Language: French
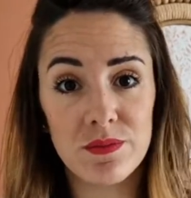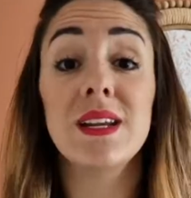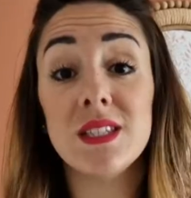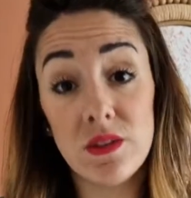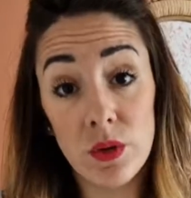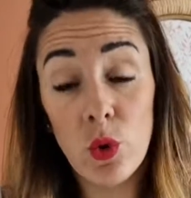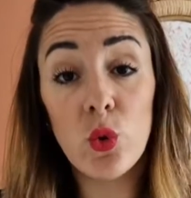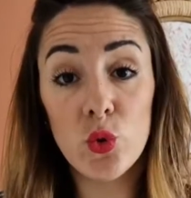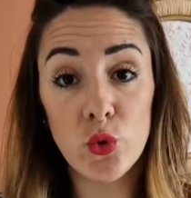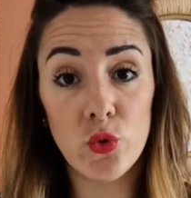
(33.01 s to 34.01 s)
Les événements
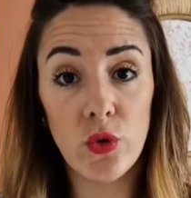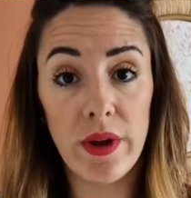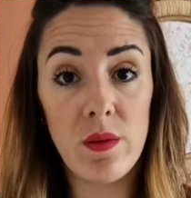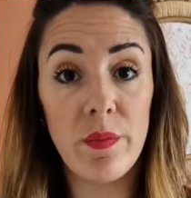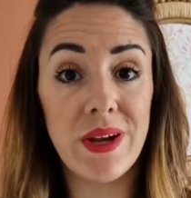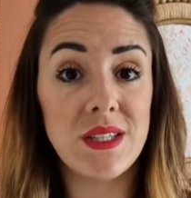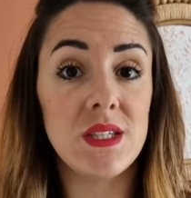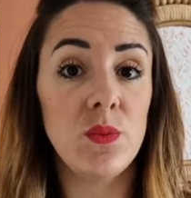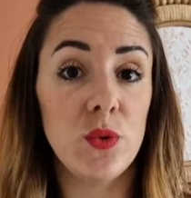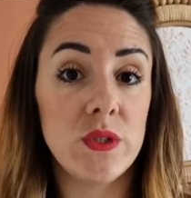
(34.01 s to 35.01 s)
conjoncturels
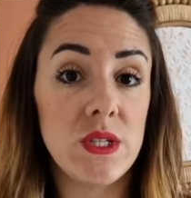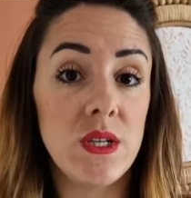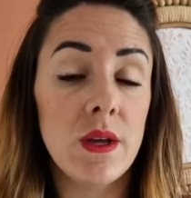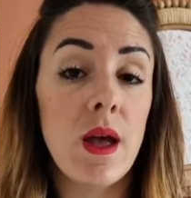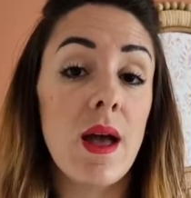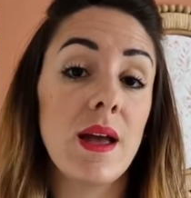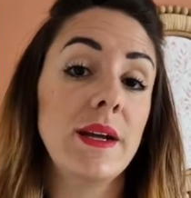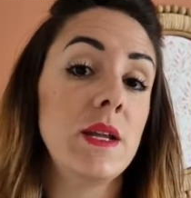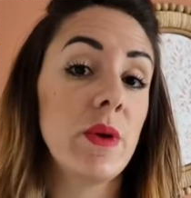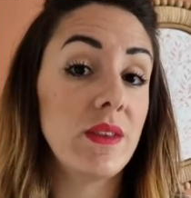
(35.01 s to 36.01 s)
participent aussi à un
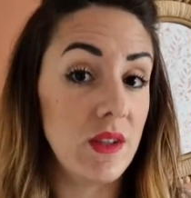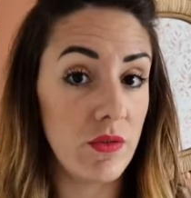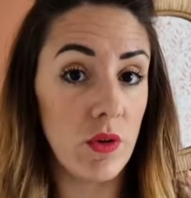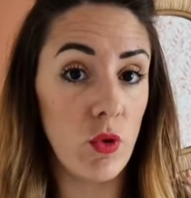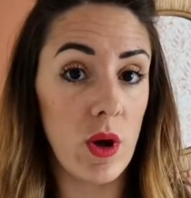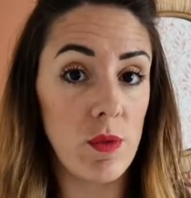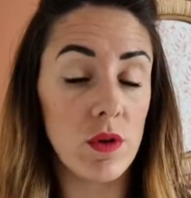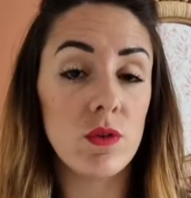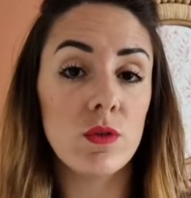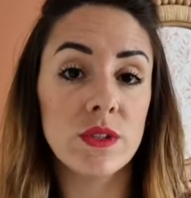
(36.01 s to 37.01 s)
climat défavorable
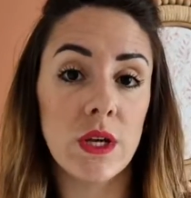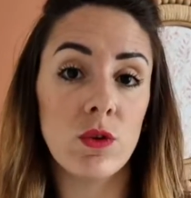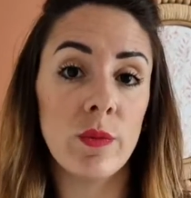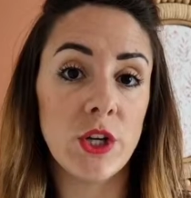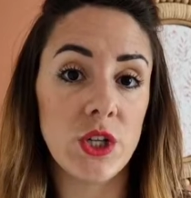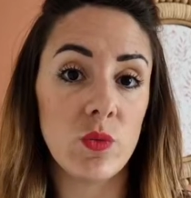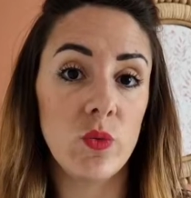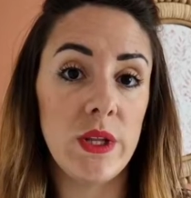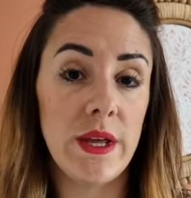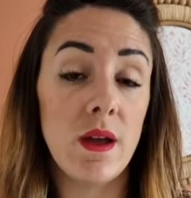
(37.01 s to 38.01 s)
concernant le marché
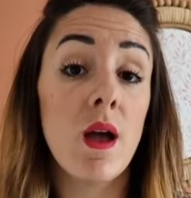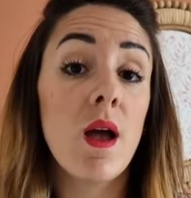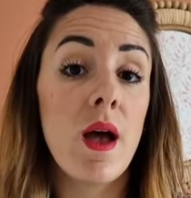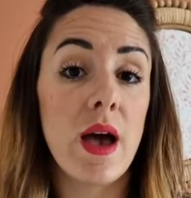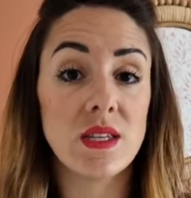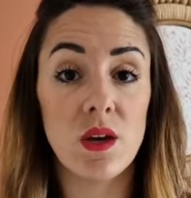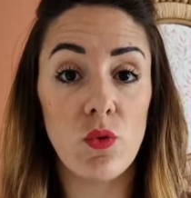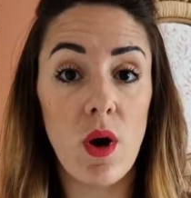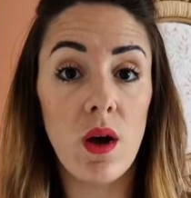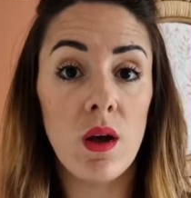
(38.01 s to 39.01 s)
immobilier, à
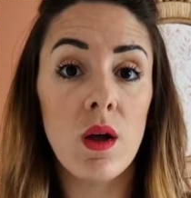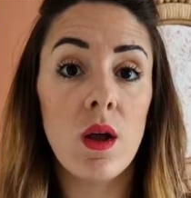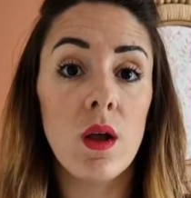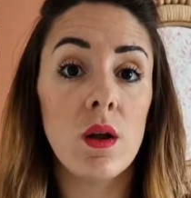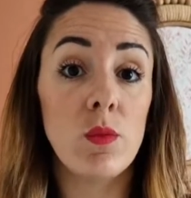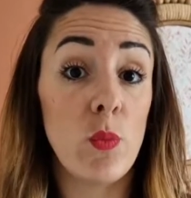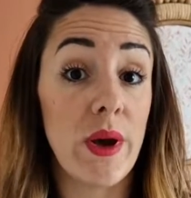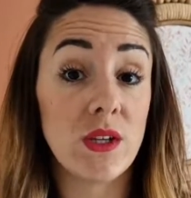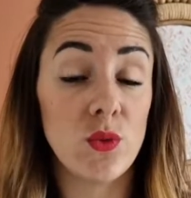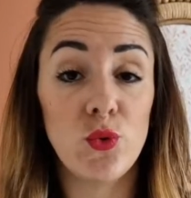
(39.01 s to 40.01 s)
savoir le,
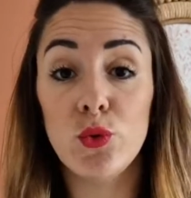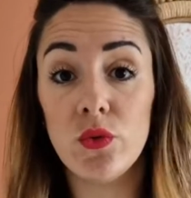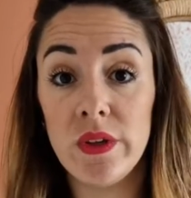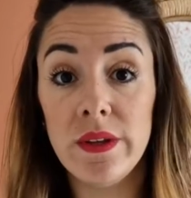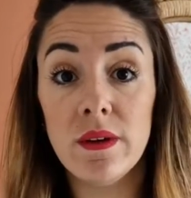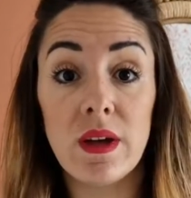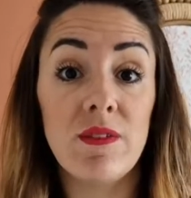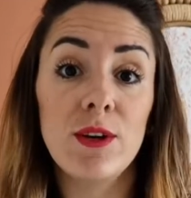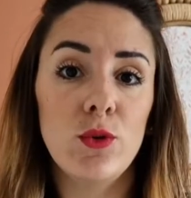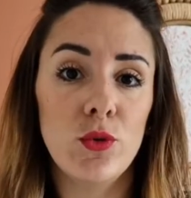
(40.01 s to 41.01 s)
par exemple le Covid
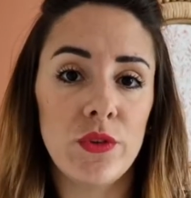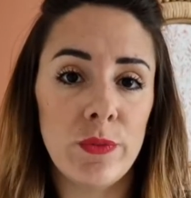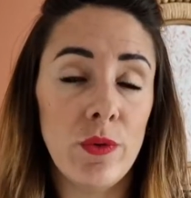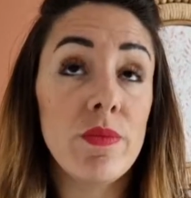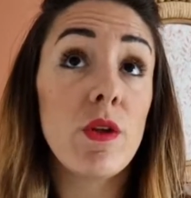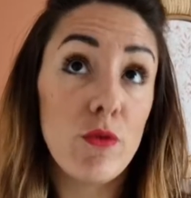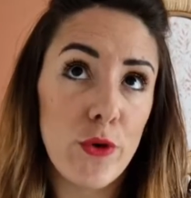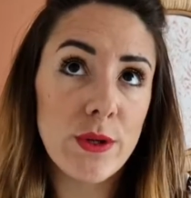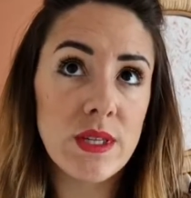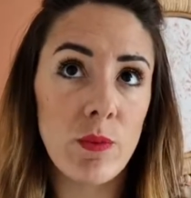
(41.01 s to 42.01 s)
avec le confinement,
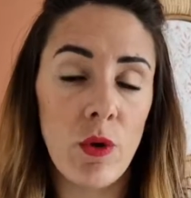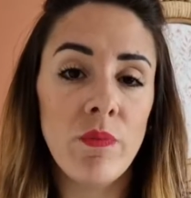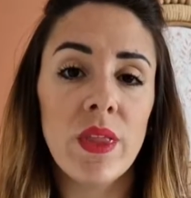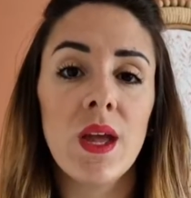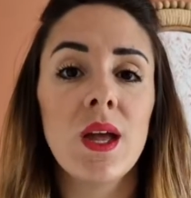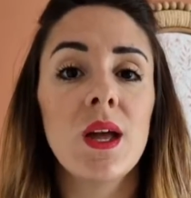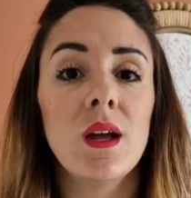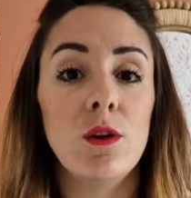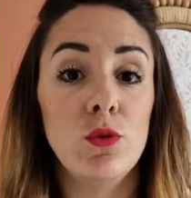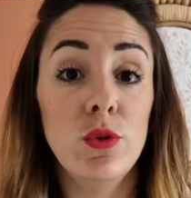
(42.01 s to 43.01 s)
forcément,
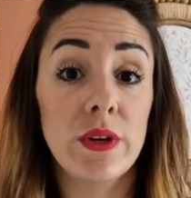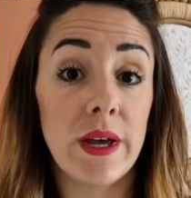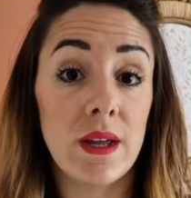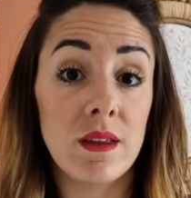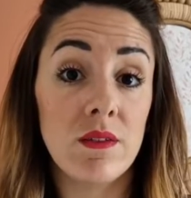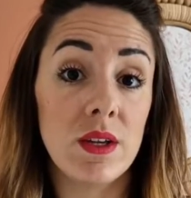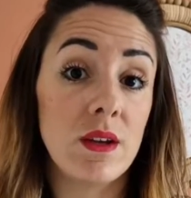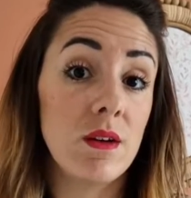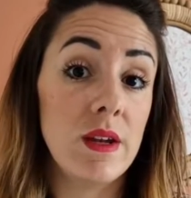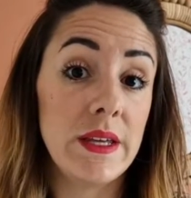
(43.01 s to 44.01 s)
l'Ukraine avec
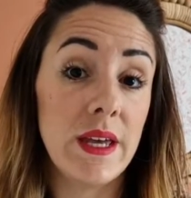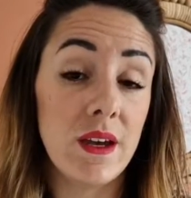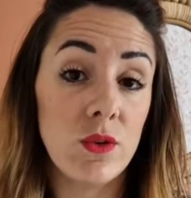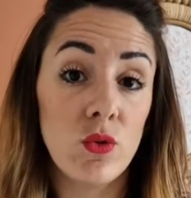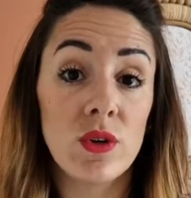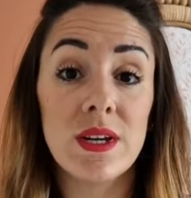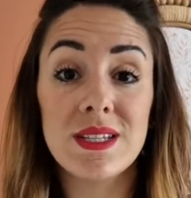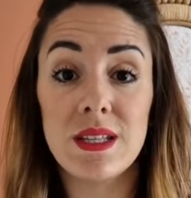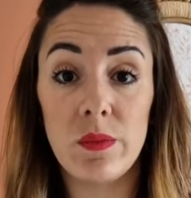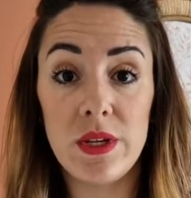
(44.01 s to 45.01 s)
euh, les guerres, donc
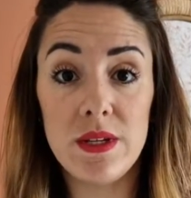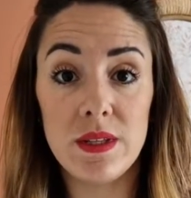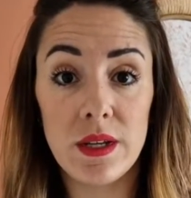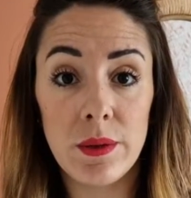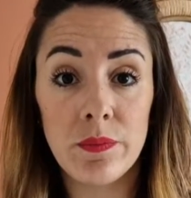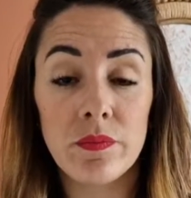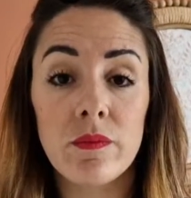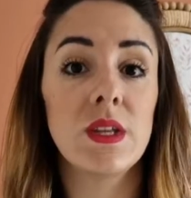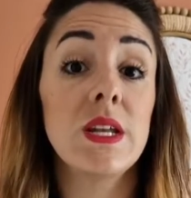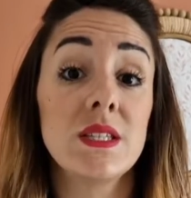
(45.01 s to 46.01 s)
l'instabilité,
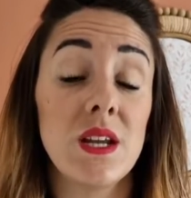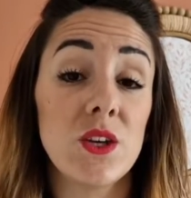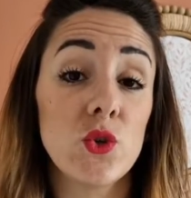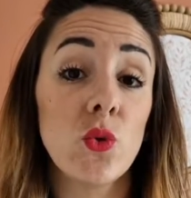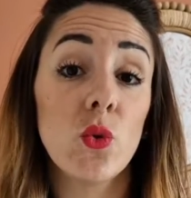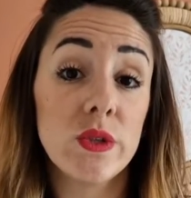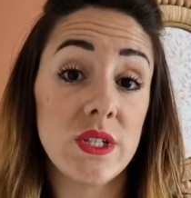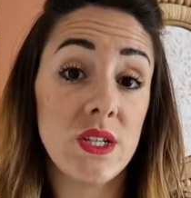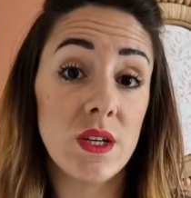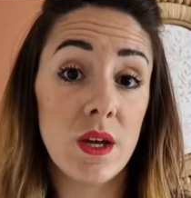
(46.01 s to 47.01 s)
les élections
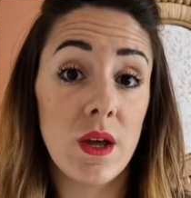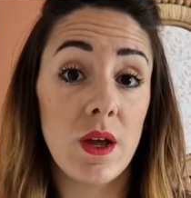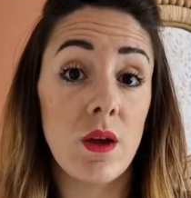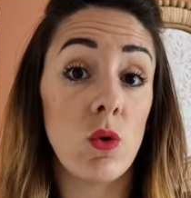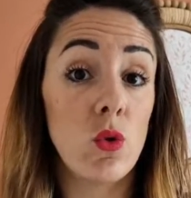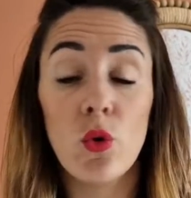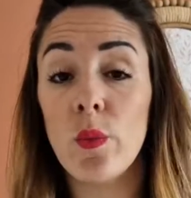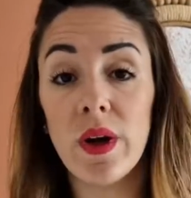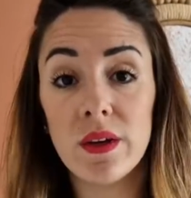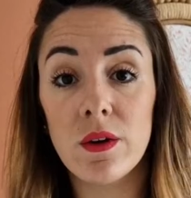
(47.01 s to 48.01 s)
aussi, on le
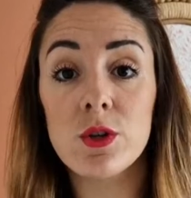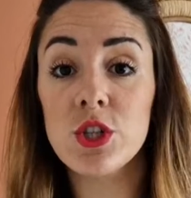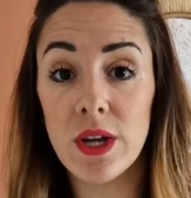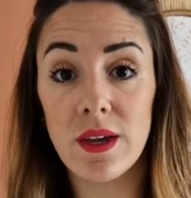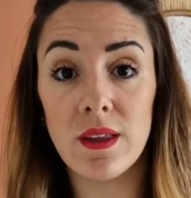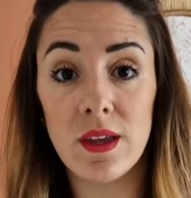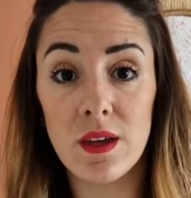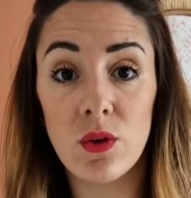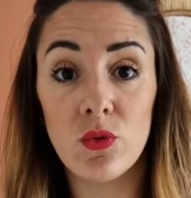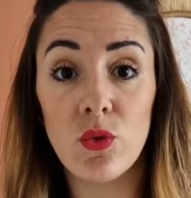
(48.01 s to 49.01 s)
remarque euh, chaque année
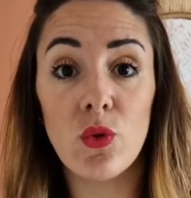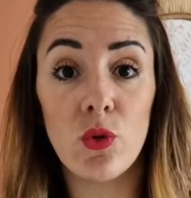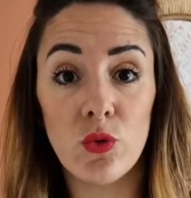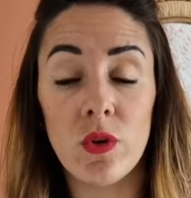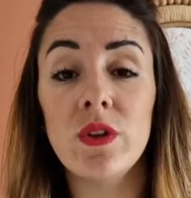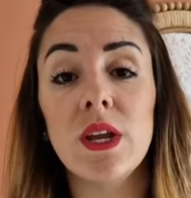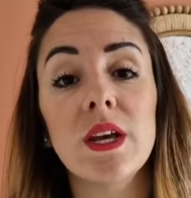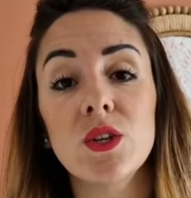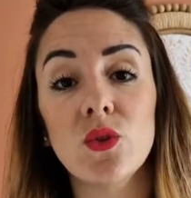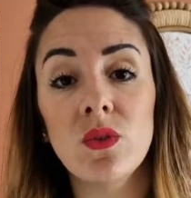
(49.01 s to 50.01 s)
quand on, a une
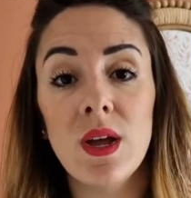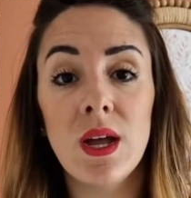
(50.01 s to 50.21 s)
élection.